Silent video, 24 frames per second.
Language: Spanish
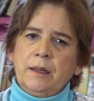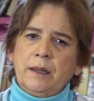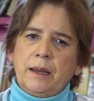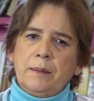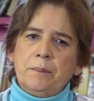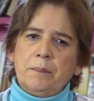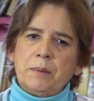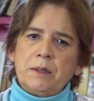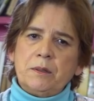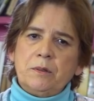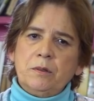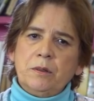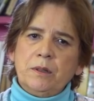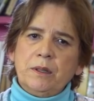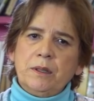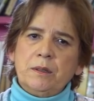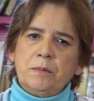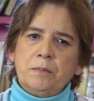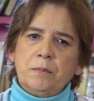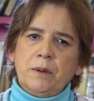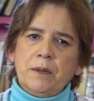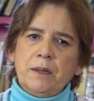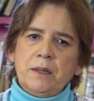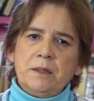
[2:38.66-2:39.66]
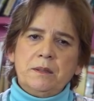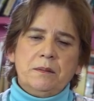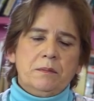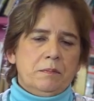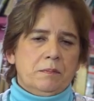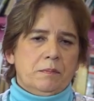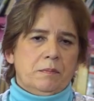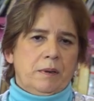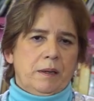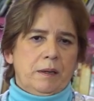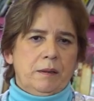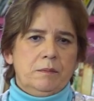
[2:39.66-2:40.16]
¿Qué pasó después?
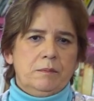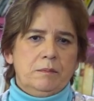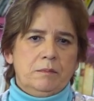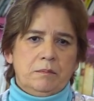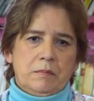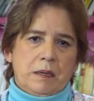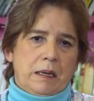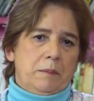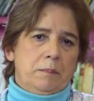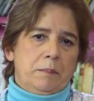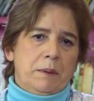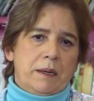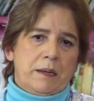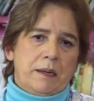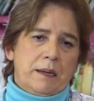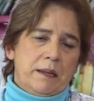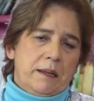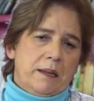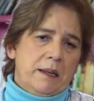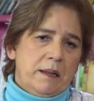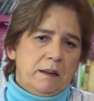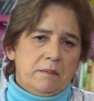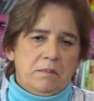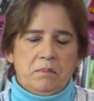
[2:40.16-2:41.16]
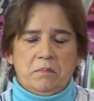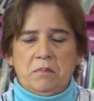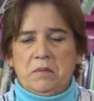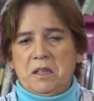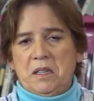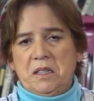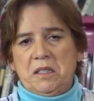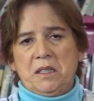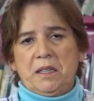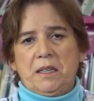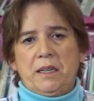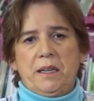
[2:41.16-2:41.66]
Bueno, el PRD
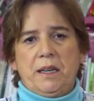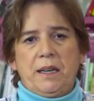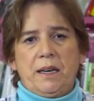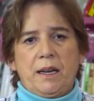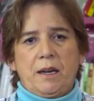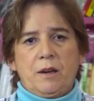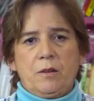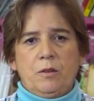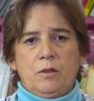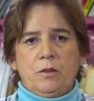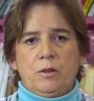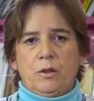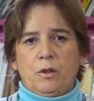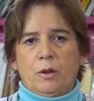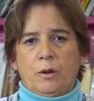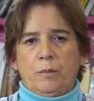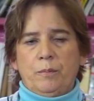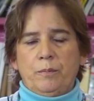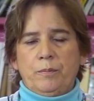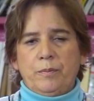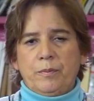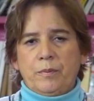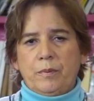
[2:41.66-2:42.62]
ni siquiera contó.